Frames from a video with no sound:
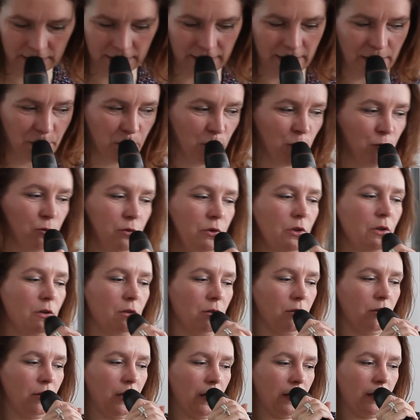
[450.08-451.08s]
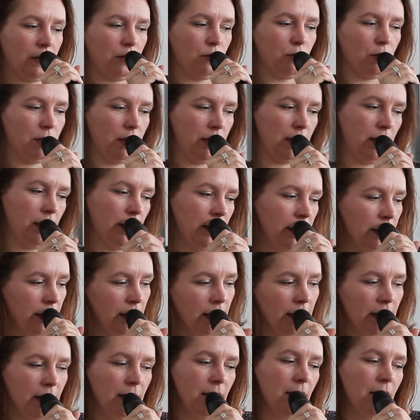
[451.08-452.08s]
les montants associés
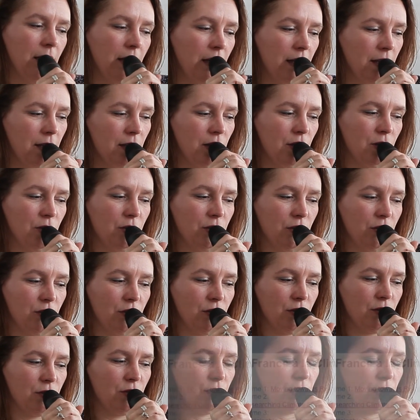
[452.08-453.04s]
euh, de